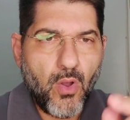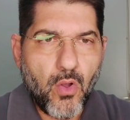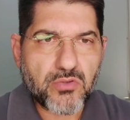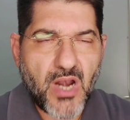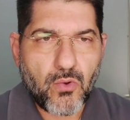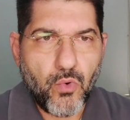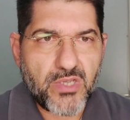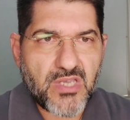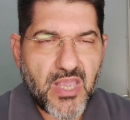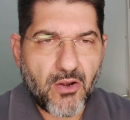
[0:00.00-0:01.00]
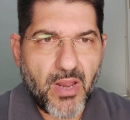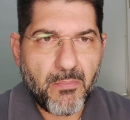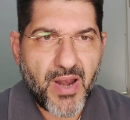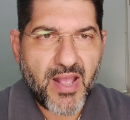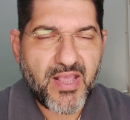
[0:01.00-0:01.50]
Outra coisa, quero
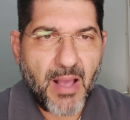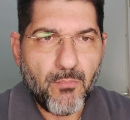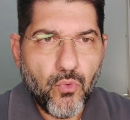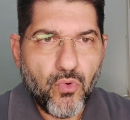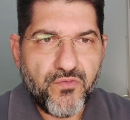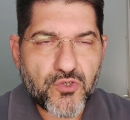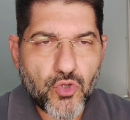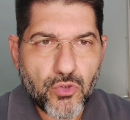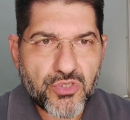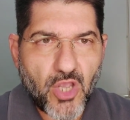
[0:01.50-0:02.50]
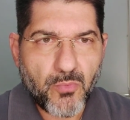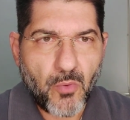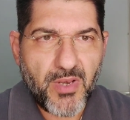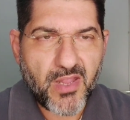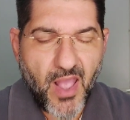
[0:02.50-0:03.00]
lembrar que a Move Solução em
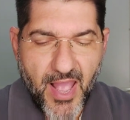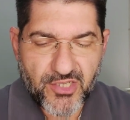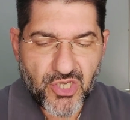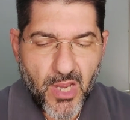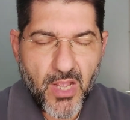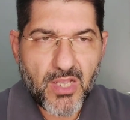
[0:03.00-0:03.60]
Mobilidade